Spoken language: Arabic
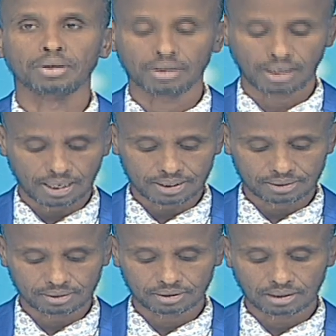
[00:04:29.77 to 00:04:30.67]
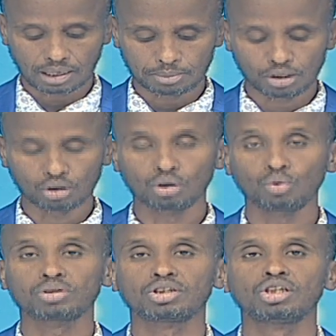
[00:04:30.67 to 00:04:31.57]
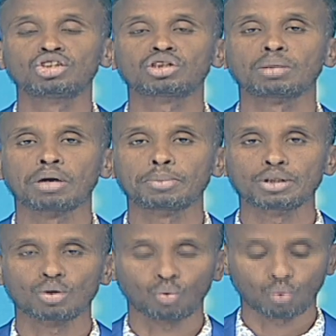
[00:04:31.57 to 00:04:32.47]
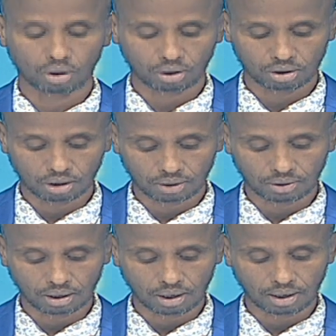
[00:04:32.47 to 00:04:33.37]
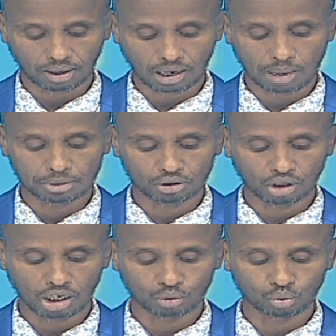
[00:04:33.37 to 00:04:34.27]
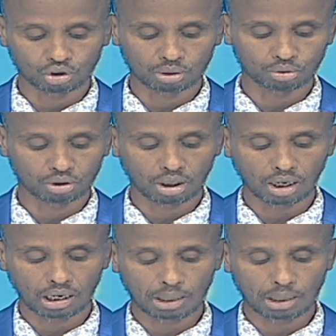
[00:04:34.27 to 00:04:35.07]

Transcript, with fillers: برعاية أمين الدولة للشباب والرياضة قام اتحاد الجيبوتي